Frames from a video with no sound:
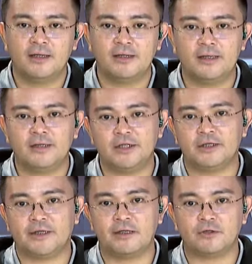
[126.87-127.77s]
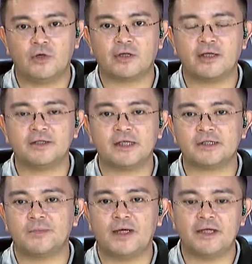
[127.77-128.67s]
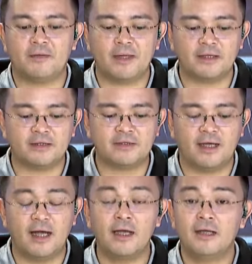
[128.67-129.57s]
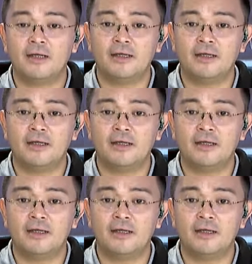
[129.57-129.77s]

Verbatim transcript: ni General Torre isa sa mga nabanggit niya